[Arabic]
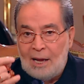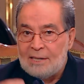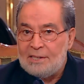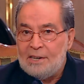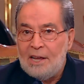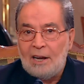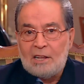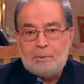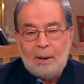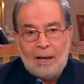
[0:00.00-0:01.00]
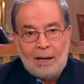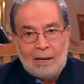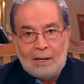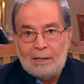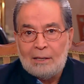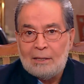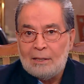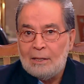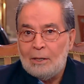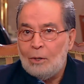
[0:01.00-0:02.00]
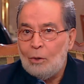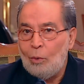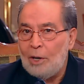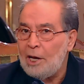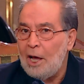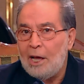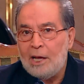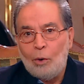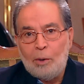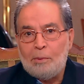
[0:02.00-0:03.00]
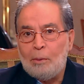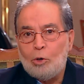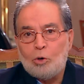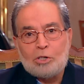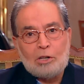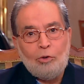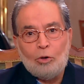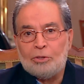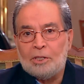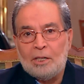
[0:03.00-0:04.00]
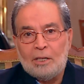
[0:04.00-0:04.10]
عايزين نخلص بقى وليها هي وابن ابو اليسر في حضني